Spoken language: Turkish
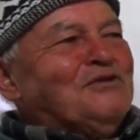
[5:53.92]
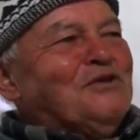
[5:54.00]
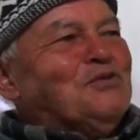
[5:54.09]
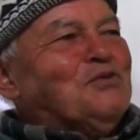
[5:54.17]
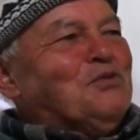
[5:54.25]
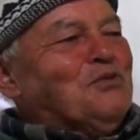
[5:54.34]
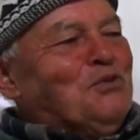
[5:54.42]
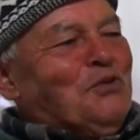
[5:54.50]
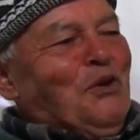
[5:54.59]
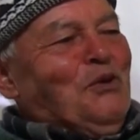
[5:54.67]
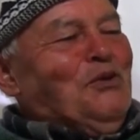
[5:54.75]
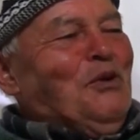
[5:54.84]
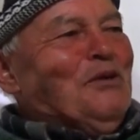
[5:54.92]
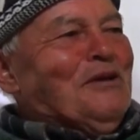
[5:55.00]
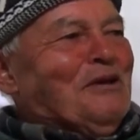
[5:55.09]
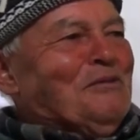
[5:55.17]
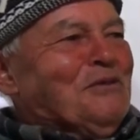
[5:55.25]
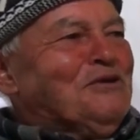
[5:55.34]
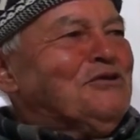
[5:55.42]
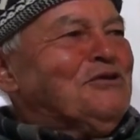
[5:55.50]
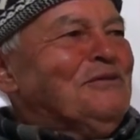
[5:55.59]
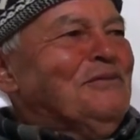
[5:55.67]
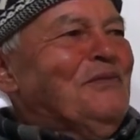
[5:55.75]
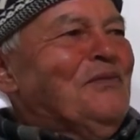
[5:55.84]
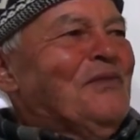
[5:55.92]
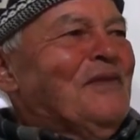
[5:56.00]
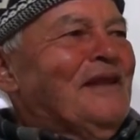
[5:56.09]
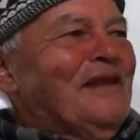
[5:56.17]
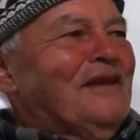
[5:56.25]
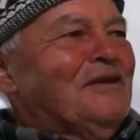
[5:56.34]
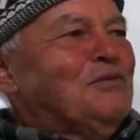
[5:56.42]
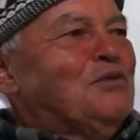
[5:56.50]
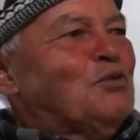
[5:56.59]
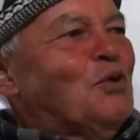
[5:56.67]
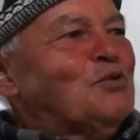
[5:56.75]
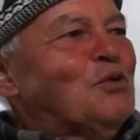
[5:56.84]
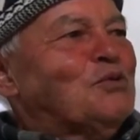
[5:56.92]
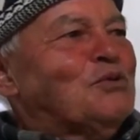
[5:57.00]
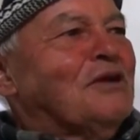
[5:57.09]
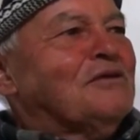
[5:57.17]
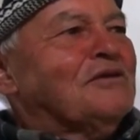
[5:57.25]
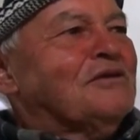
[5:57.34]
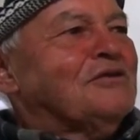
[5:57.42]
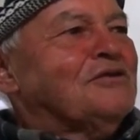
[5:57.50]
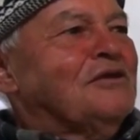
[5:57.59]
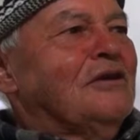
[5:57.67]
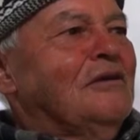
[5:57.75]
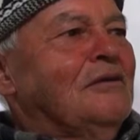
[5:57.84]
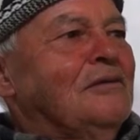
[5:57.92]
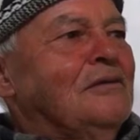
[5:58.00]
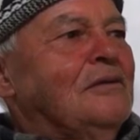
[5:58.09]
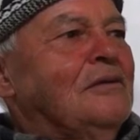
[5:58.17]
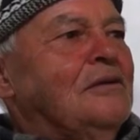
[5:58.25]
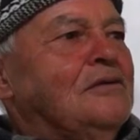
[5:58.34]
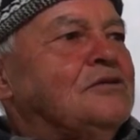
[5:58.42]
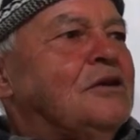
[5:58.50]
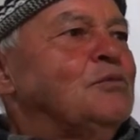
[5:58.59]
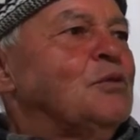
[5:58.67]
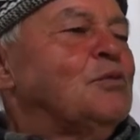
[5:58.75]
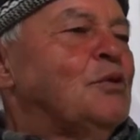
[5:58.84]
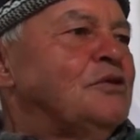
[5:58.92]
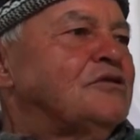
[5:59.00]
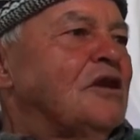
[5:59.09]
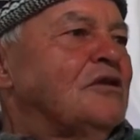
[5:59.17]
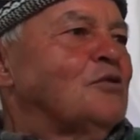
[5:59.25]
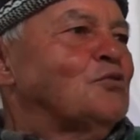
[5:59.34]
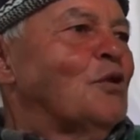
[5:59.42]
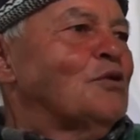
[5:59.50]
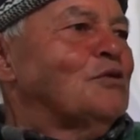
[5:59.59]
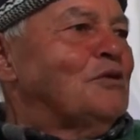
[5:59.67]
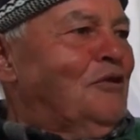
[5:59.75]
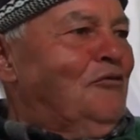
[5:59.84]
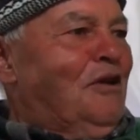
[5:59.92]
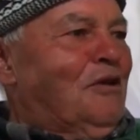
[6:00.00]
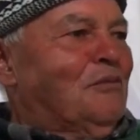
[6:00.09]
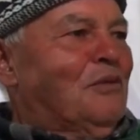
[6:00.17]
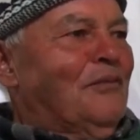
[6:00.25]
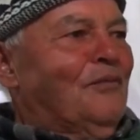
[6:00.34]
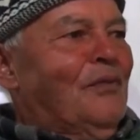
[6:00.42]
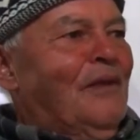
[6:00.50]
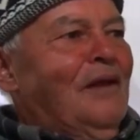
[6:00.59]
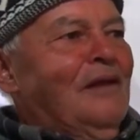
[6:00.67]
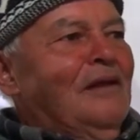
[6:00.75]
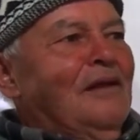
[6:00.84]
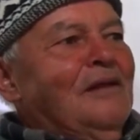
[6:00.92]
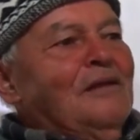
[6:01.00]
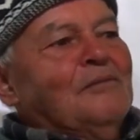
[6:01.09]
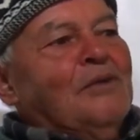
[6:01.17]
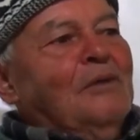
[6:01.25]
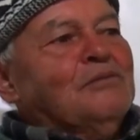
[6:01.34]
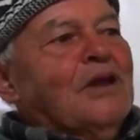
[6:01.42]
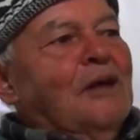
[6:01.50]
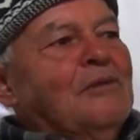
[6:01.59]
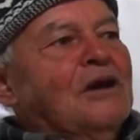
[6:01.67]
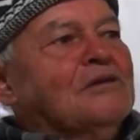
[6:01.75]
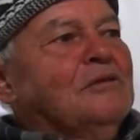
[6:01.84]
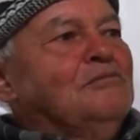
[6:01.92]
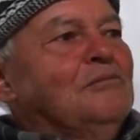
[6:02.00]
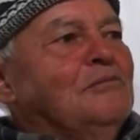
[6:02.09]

işte susuz köy diyorlarmış. Bir son toz saldırdı işte. Şimdi bu işte nasıl oldu diye vereyim mi? Benim damadım